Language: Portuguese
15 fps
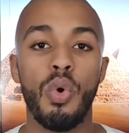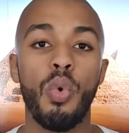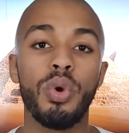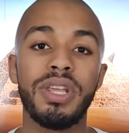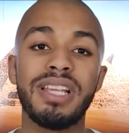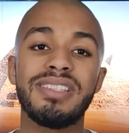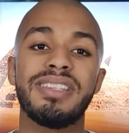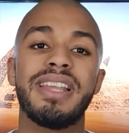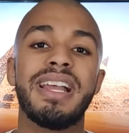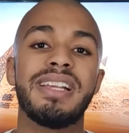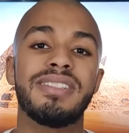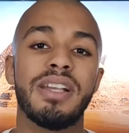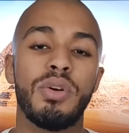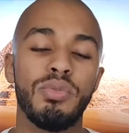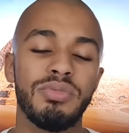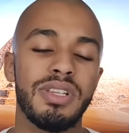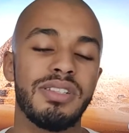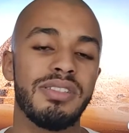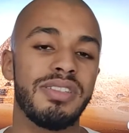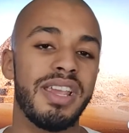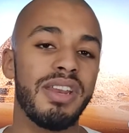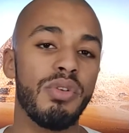o que será que está
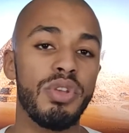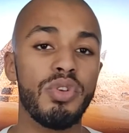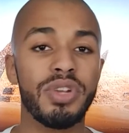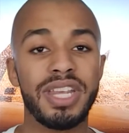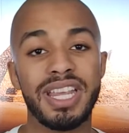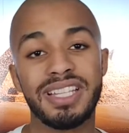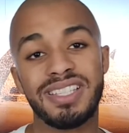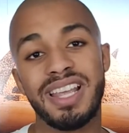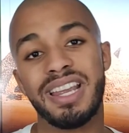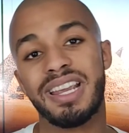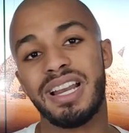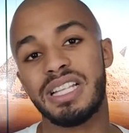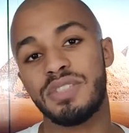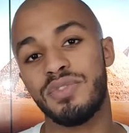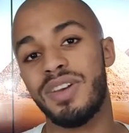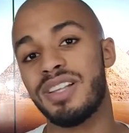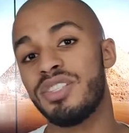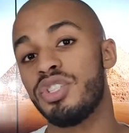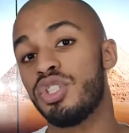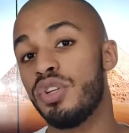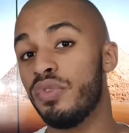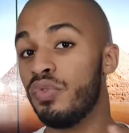acontecendo e o que será que elas
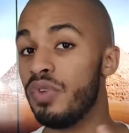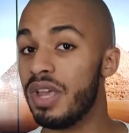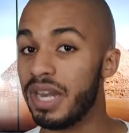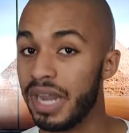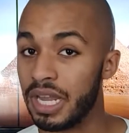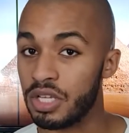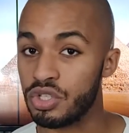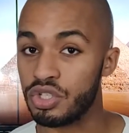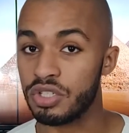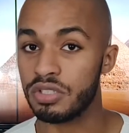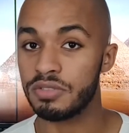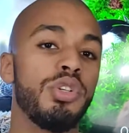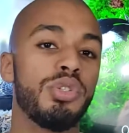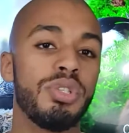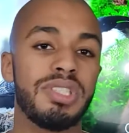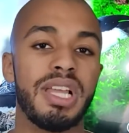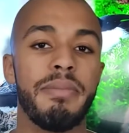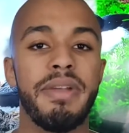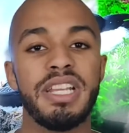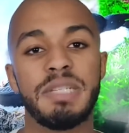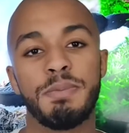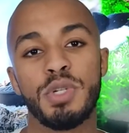fazem de diferente?
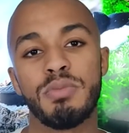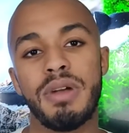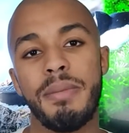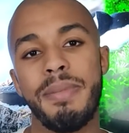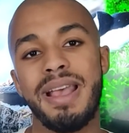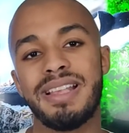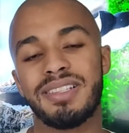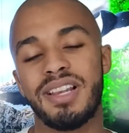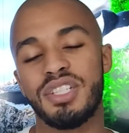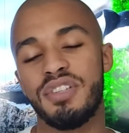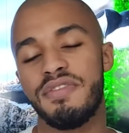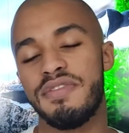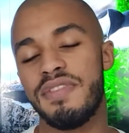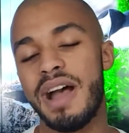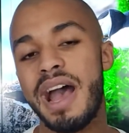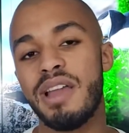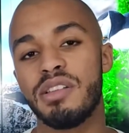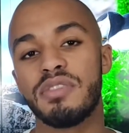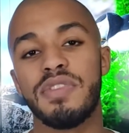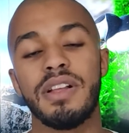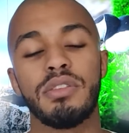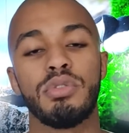Justamente por uma mescla de
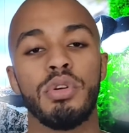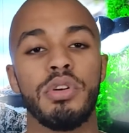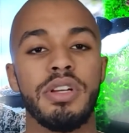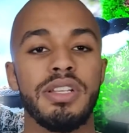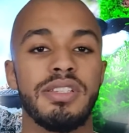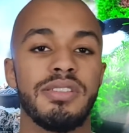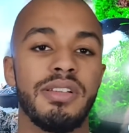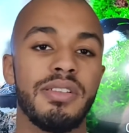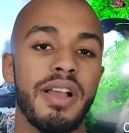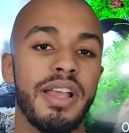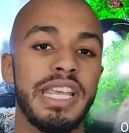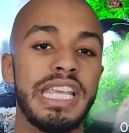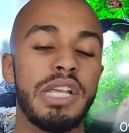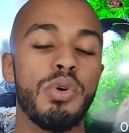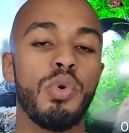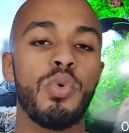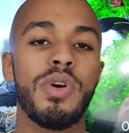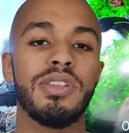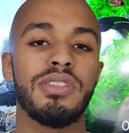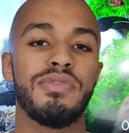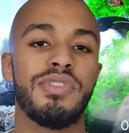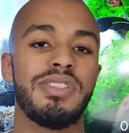vários fatores, sendo aí o
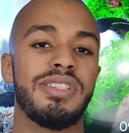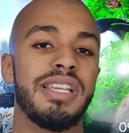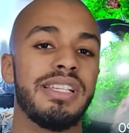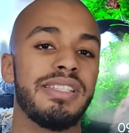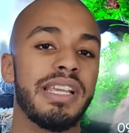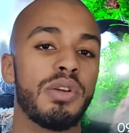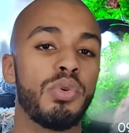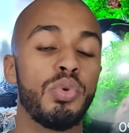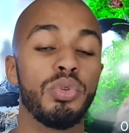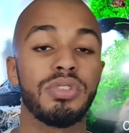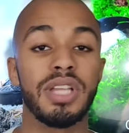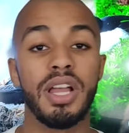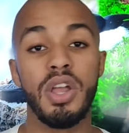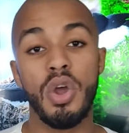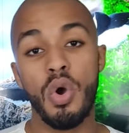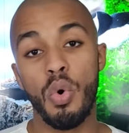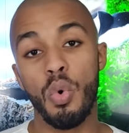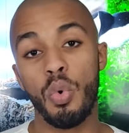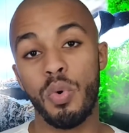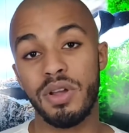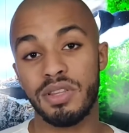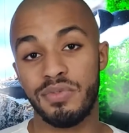quanto você executa, o
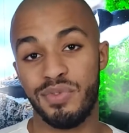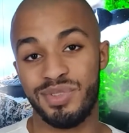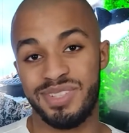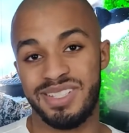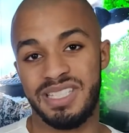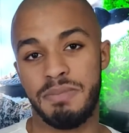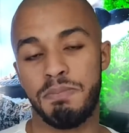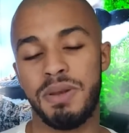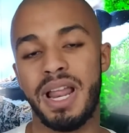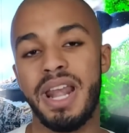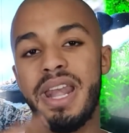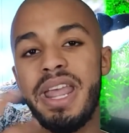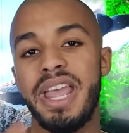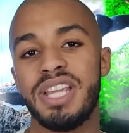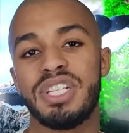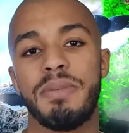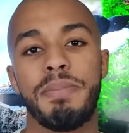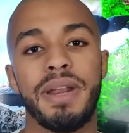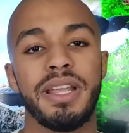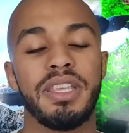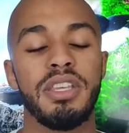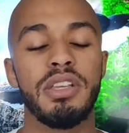quanto você se planeja
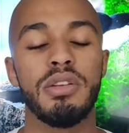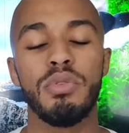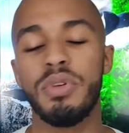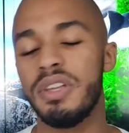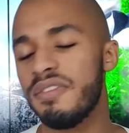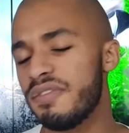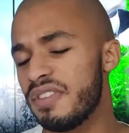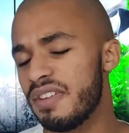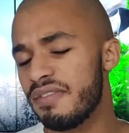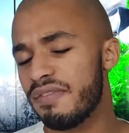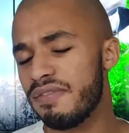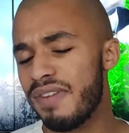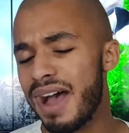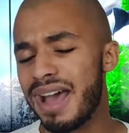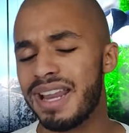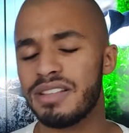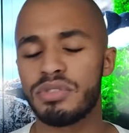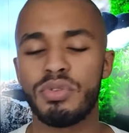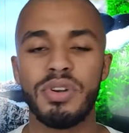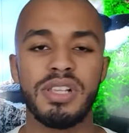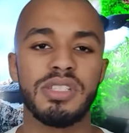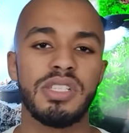para aquilo, enfim, várias
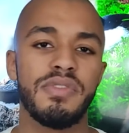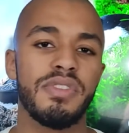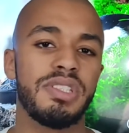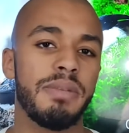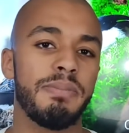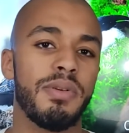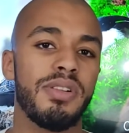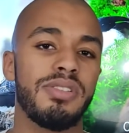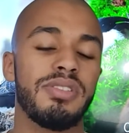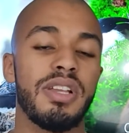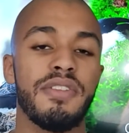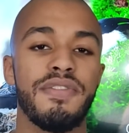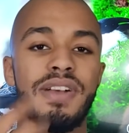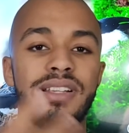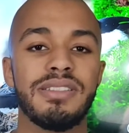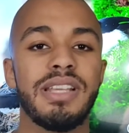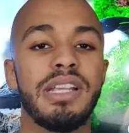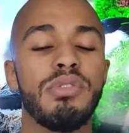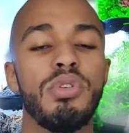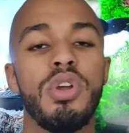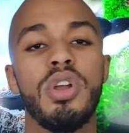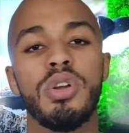coisas que você pode estar
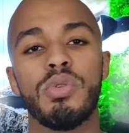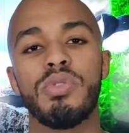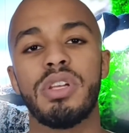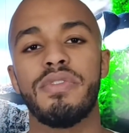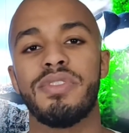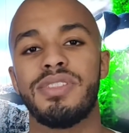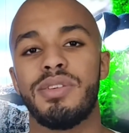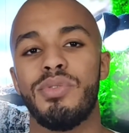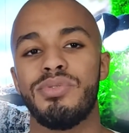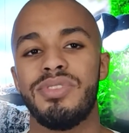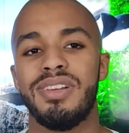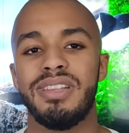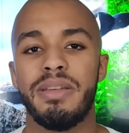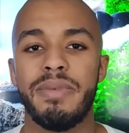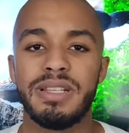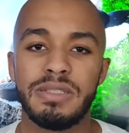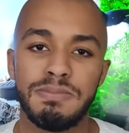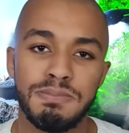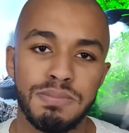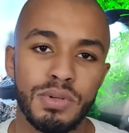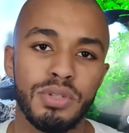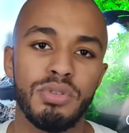fazendo com que você consiga ter mais
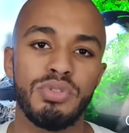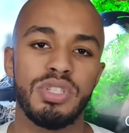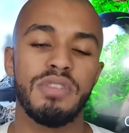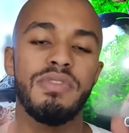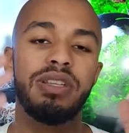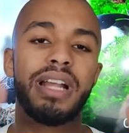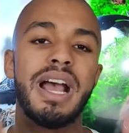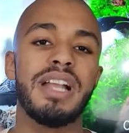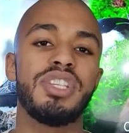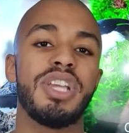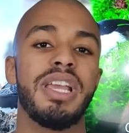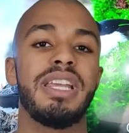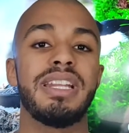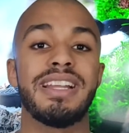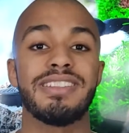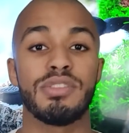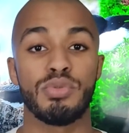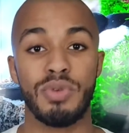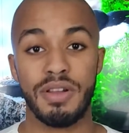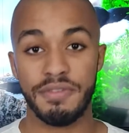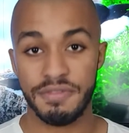produtividade aí na sua